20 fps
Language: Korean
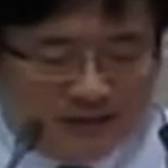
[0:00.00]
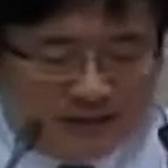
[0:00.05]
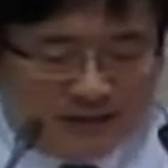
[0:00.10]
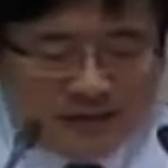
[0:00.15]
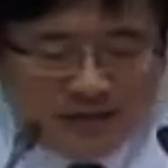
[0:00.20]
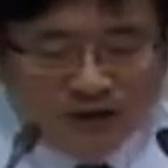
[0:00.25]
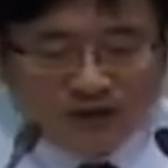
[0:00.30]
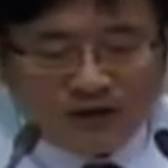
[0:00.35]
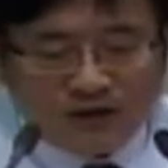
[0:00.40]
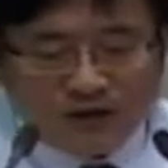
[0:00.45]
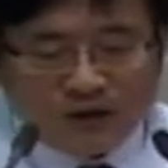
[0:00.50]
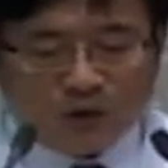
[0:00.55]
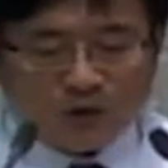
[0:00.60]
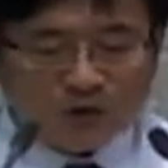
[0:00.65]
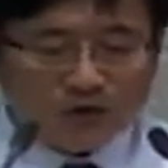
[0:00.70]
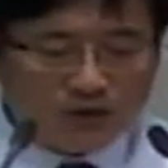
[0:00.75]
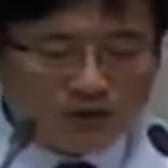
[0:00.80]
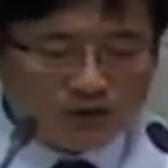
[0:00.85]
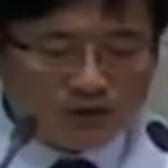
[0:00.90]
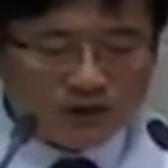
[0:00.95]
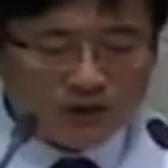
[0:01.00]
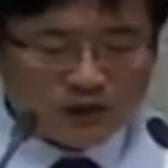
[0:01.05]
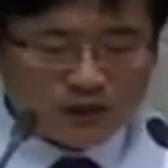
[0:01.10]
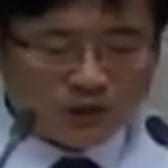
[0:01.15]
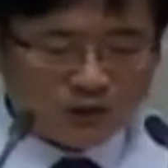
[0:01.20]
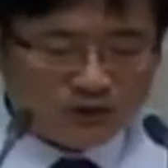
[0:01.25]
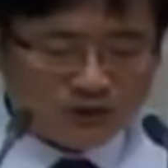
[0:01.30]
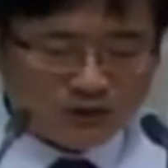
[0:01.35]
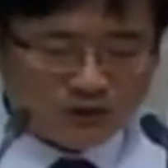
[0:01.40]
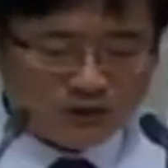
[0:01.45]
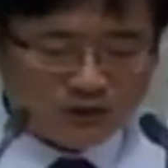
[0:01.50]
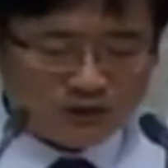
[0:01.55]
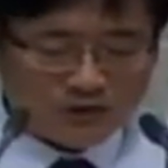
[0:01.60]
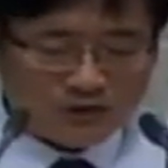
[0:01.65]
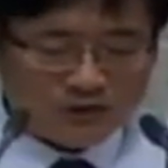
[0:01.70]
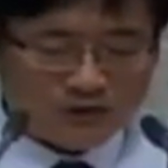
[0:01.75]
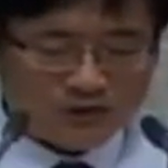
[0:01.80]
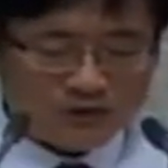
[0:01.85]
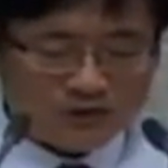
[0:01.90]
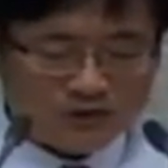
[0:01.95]
당연하다고 여기는 지도자도
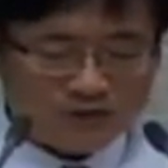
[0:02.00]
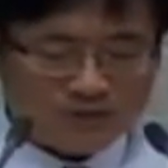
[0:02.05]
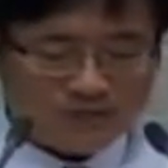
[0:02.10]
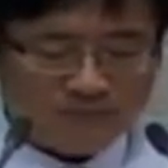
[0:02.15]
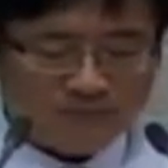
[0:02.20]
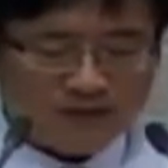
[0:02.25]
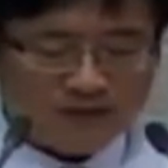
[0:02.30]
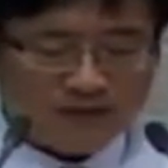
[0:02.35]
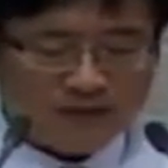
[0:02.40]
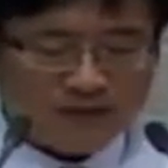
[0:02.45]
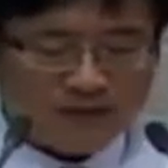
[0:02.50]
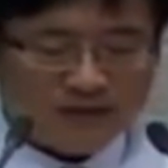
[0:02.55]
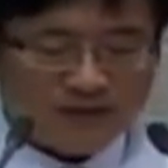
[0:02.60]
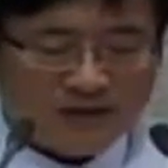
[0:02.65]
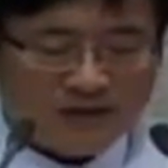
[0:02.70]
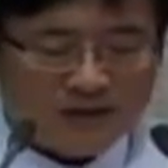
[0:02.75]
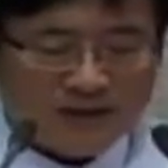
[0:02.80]
있었을 것입니다.